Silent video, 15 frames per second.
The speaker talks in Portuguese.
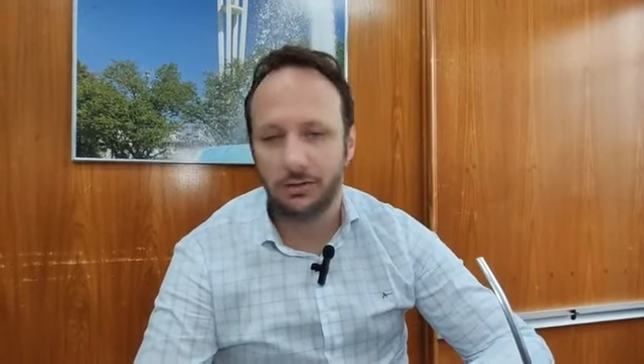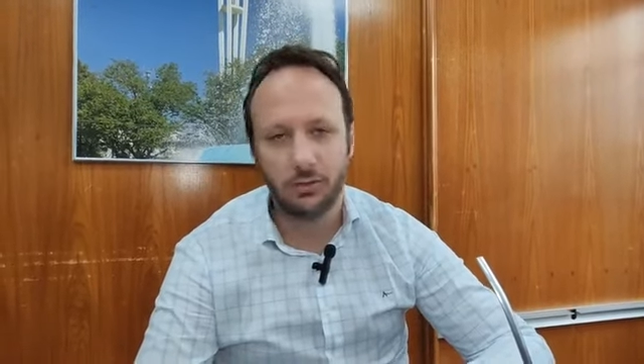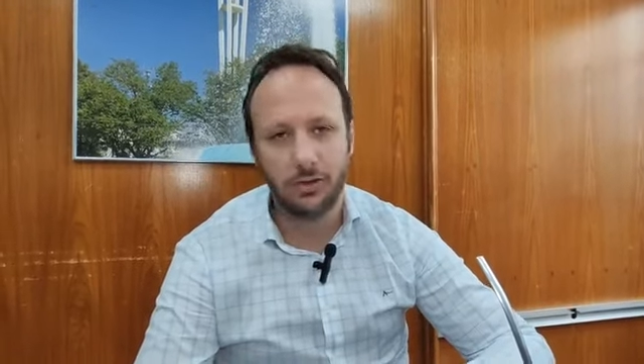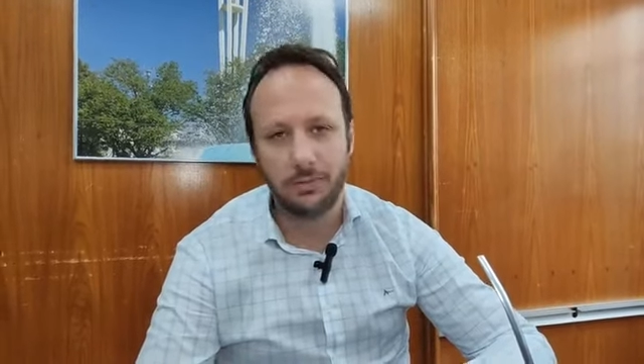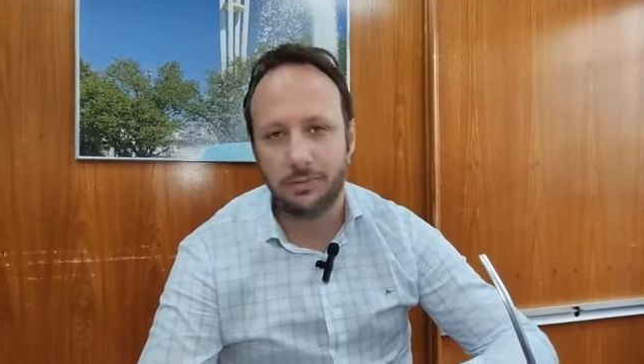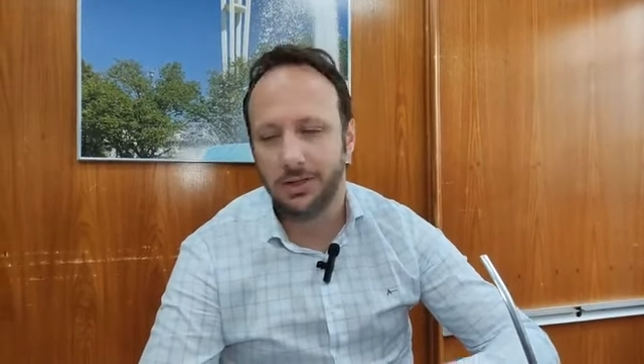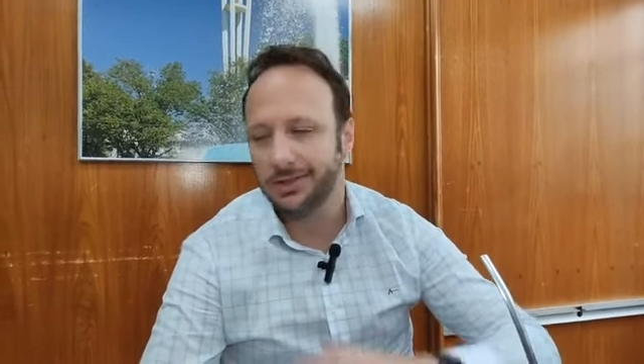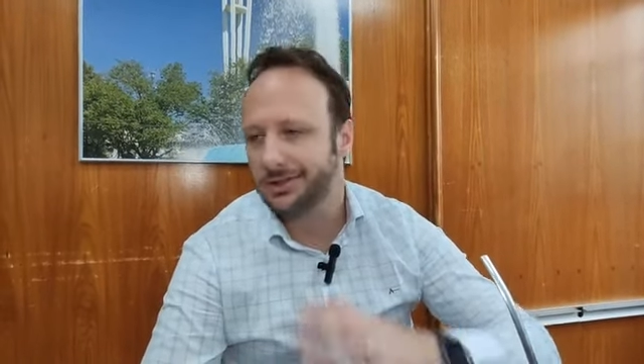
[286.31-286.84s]

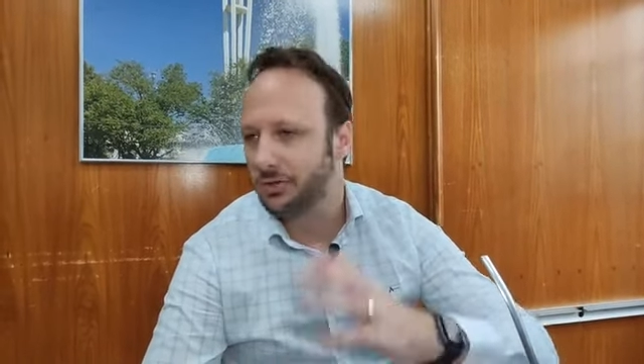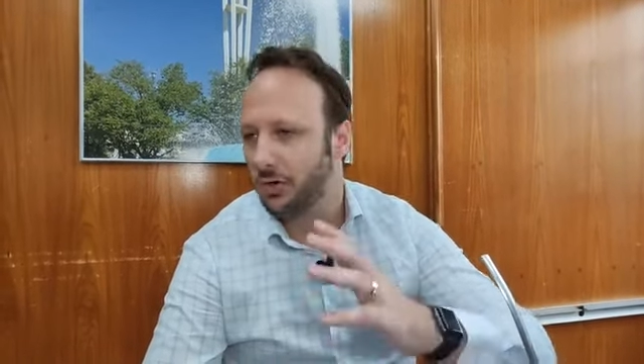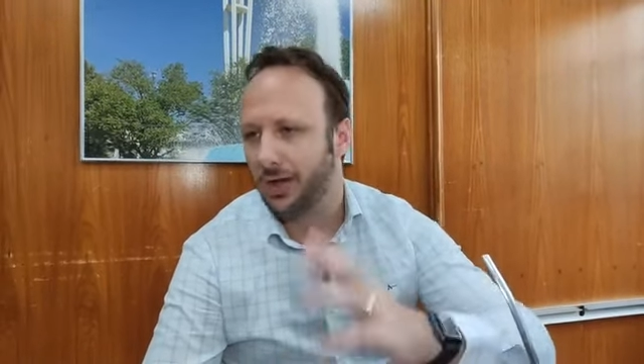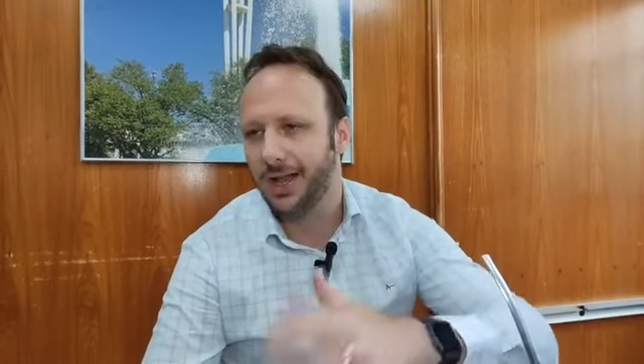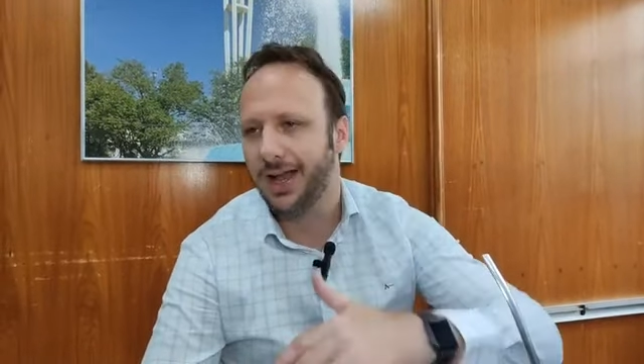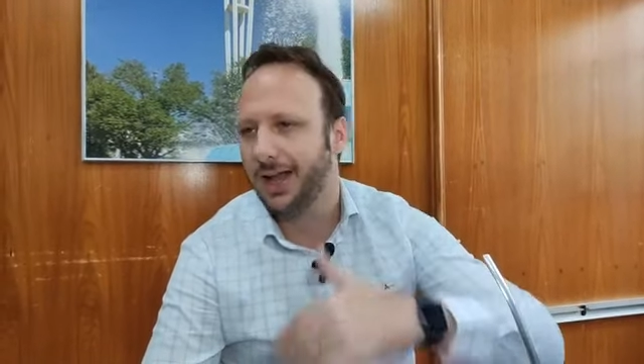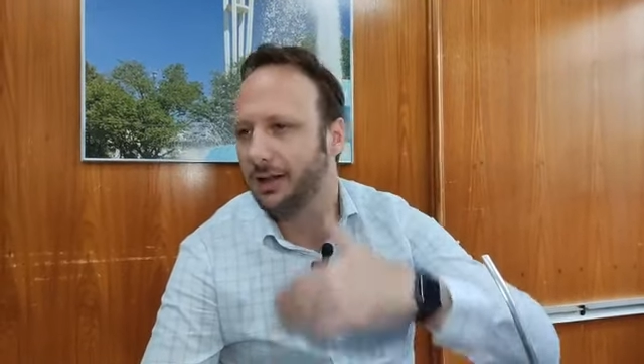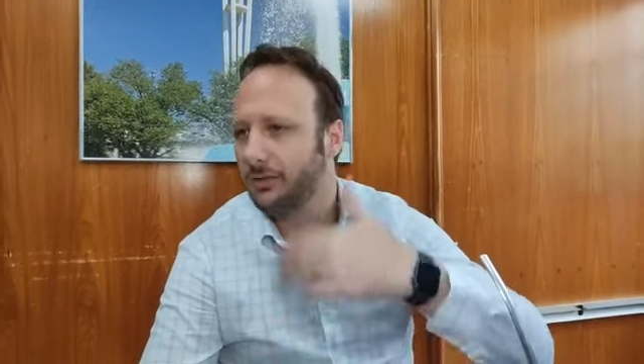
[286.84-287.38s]
olimpíadas
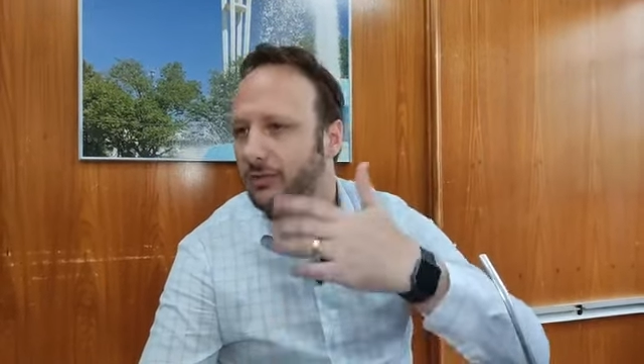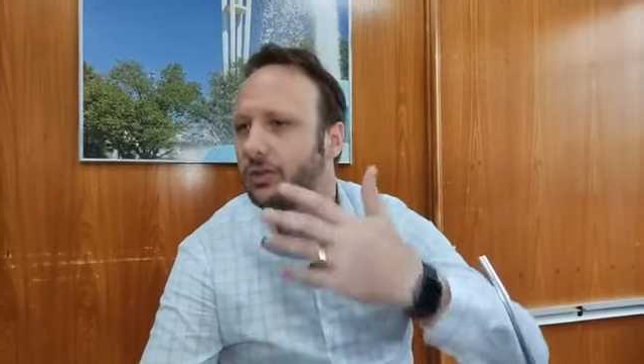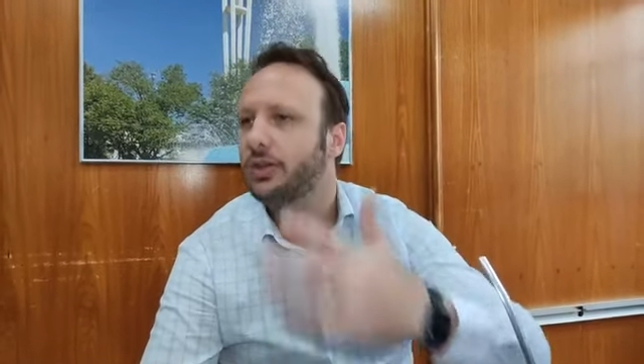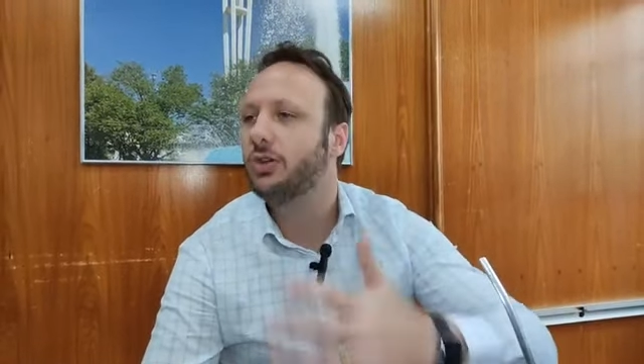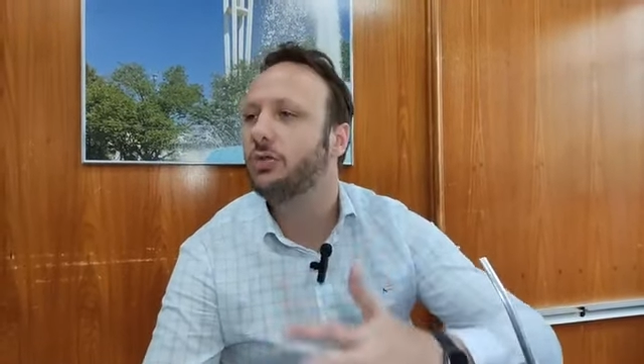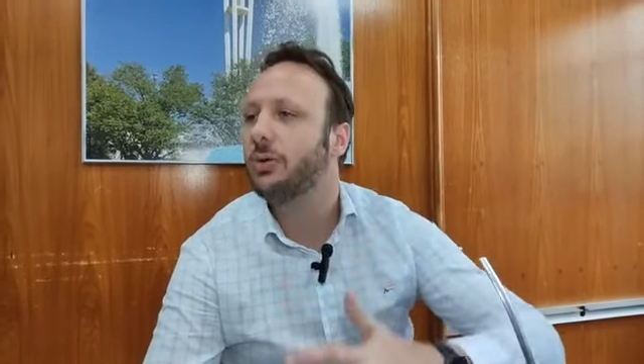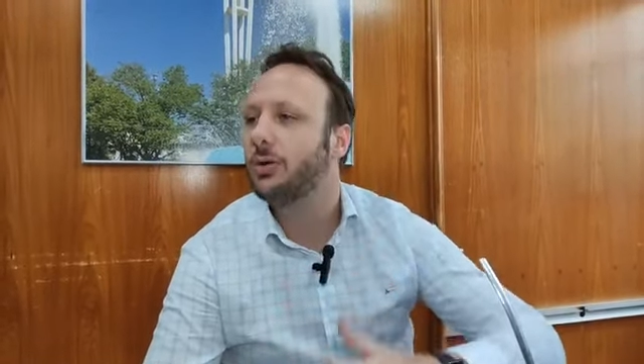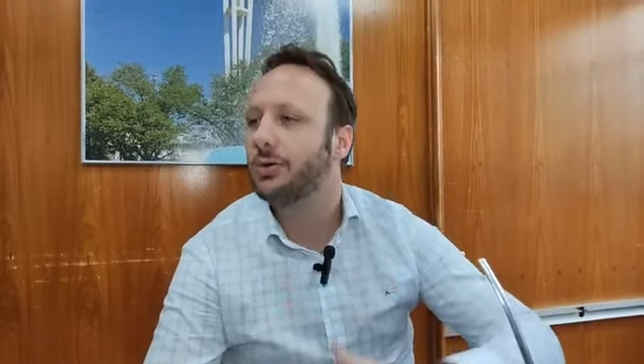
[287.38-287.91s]
escolares escolar, enfim,
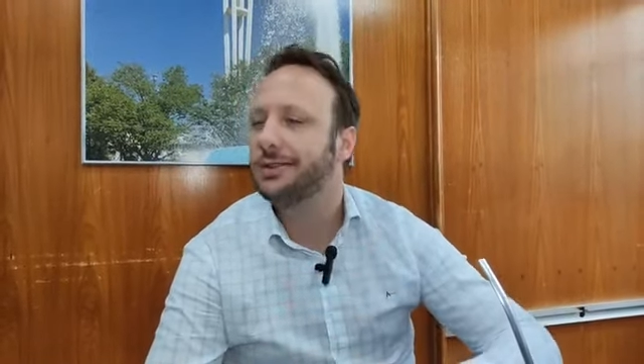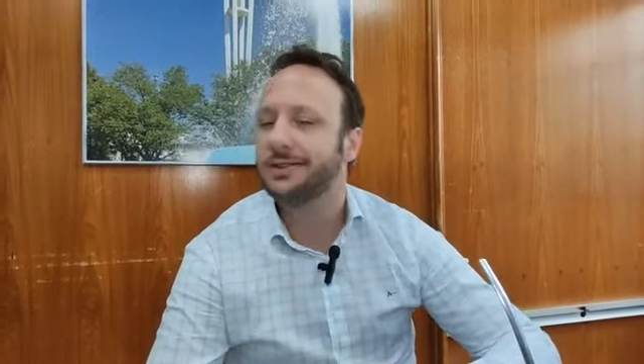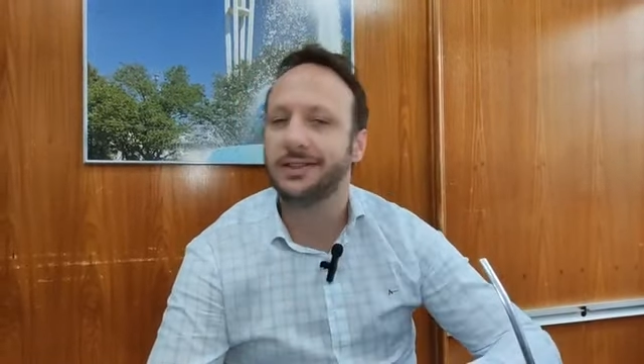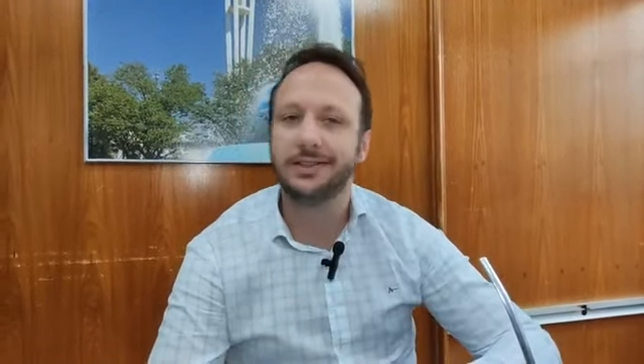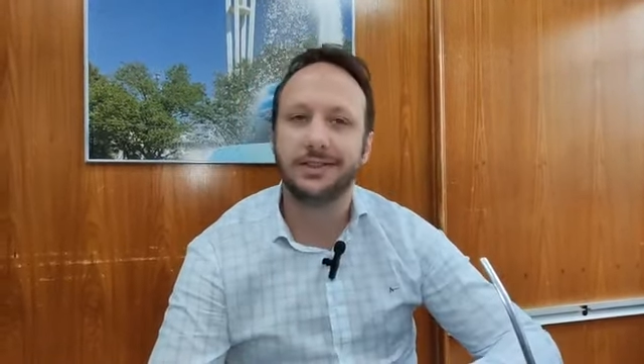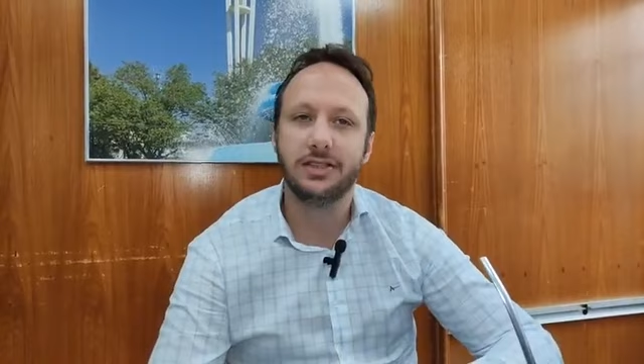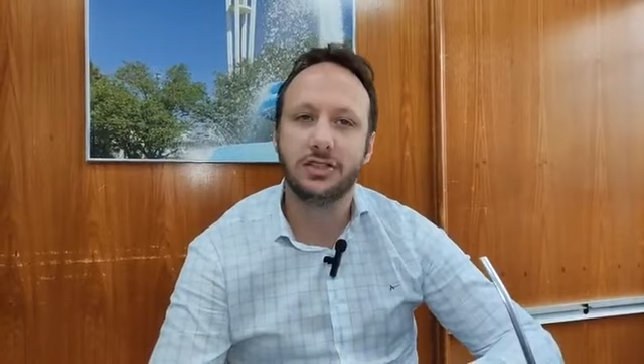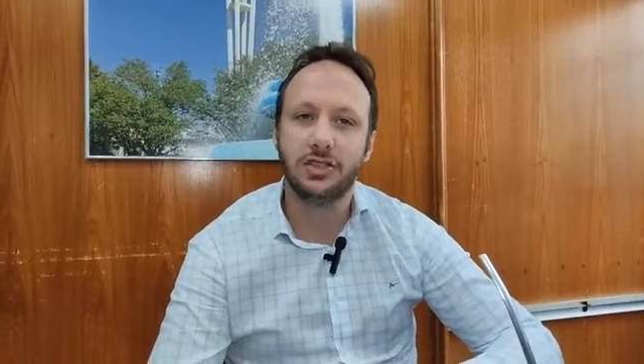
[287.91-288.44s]
alguma coisa
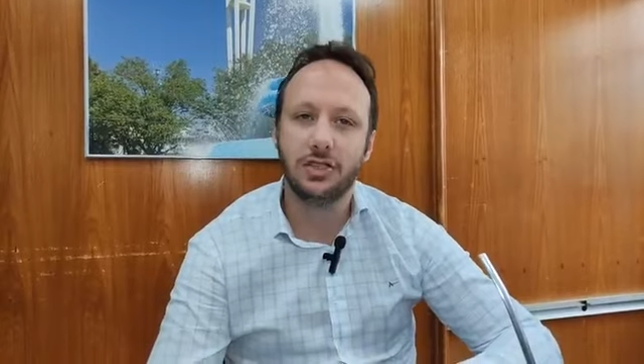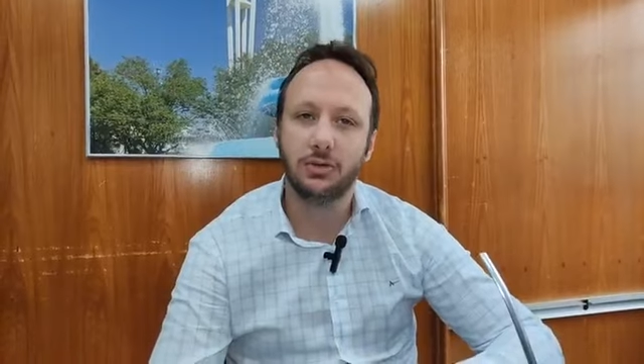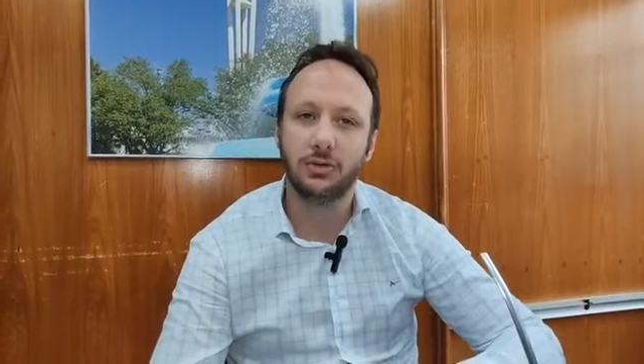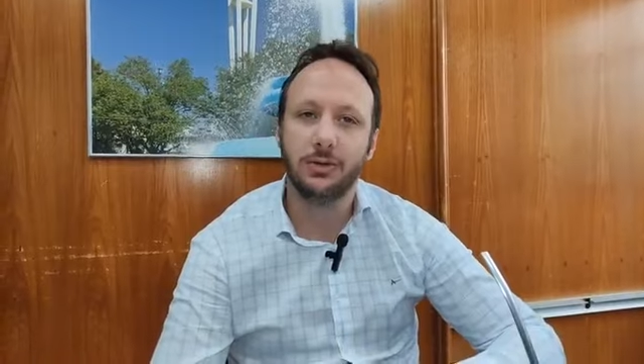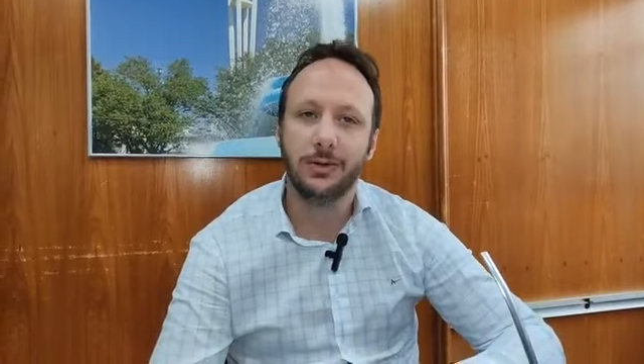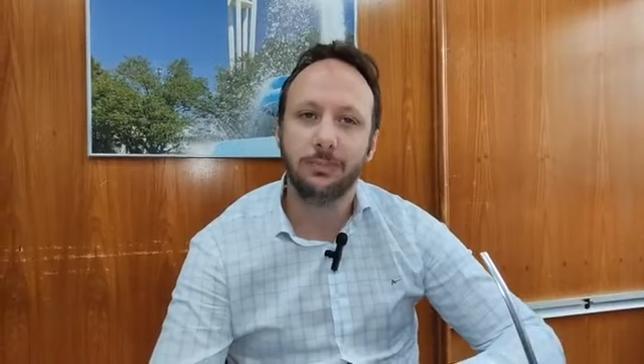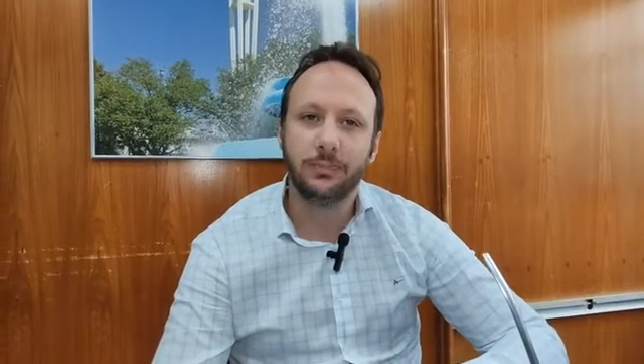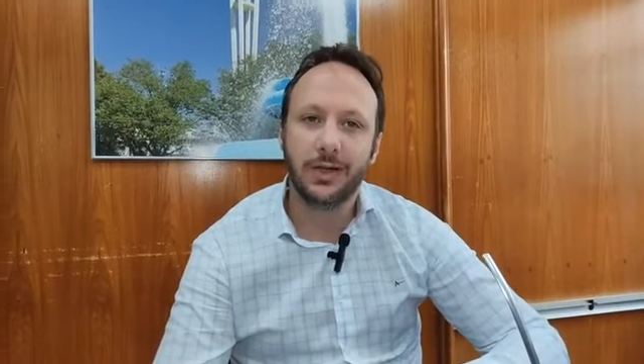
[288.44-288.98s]
nesse sentido